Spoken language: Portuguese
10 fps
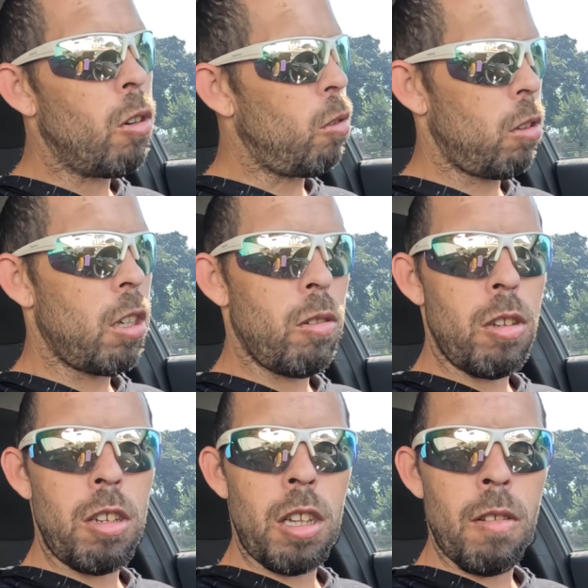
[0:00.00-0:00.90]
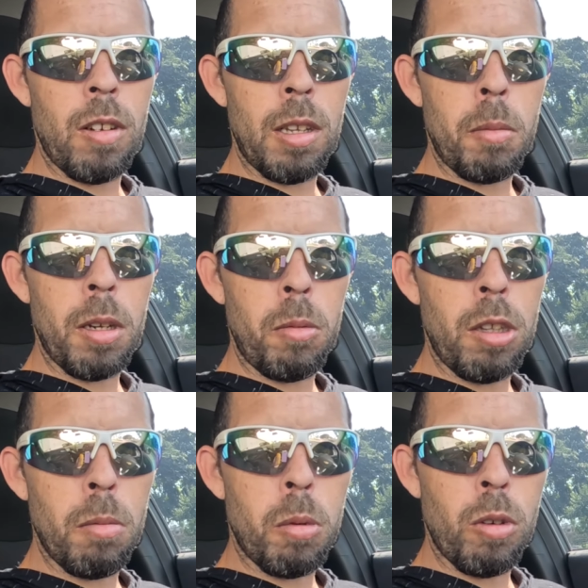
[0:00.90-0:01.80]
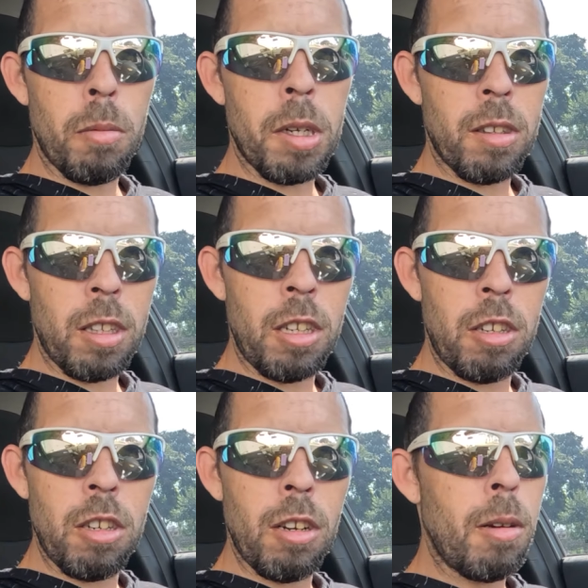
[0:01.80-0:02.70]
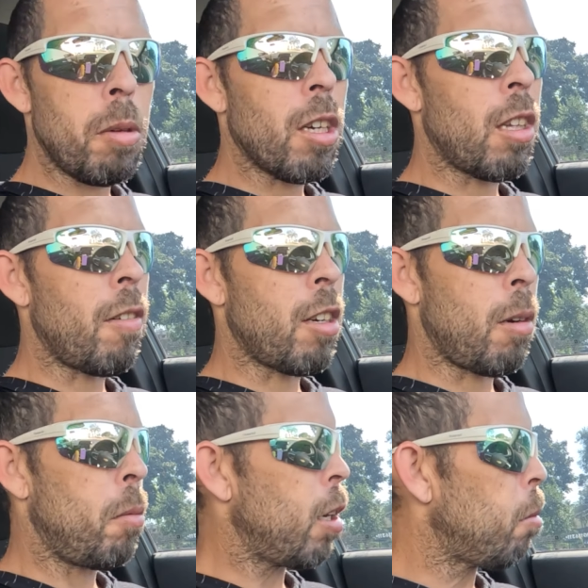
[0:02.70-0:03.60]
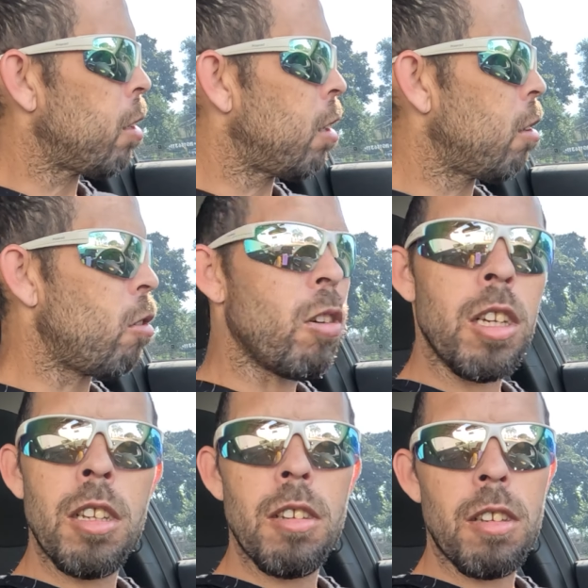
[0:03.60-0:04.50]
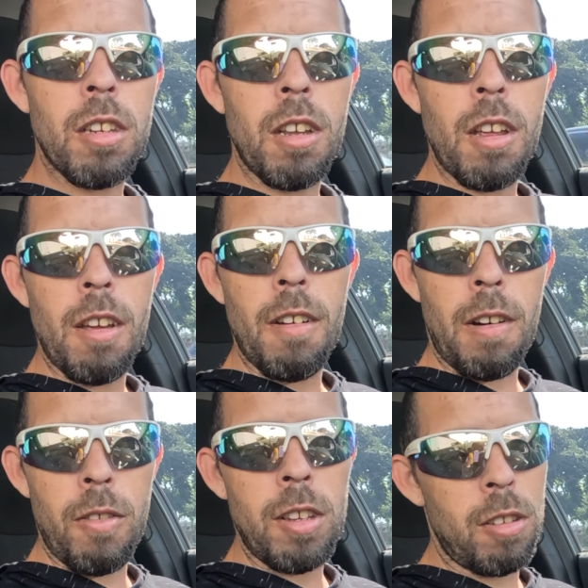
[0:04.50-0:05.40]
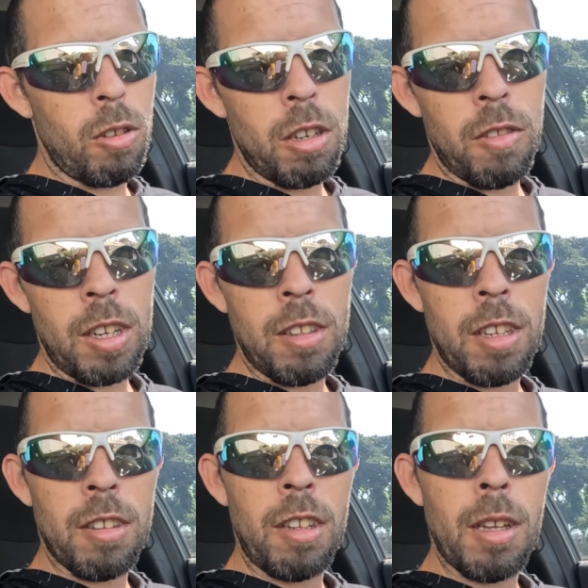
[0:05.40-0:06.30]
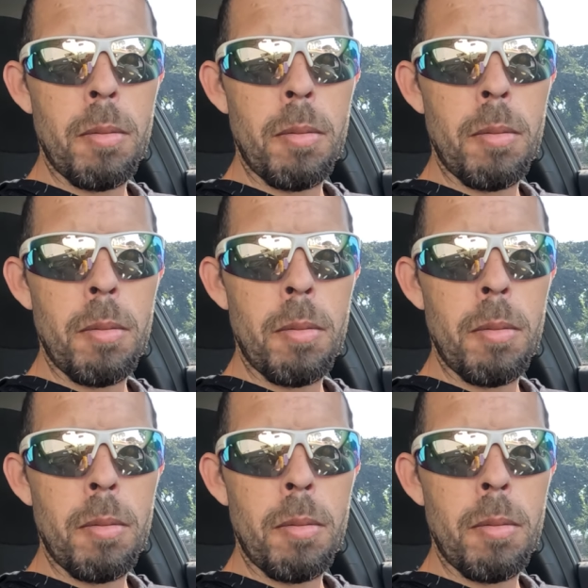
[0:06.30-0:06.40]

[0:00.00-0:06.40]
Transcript: ontem à noite teve uma demanda muito boa, bastante dinâmica, tava chamando bastante corridas. Vamos ver se hoje vai ser assim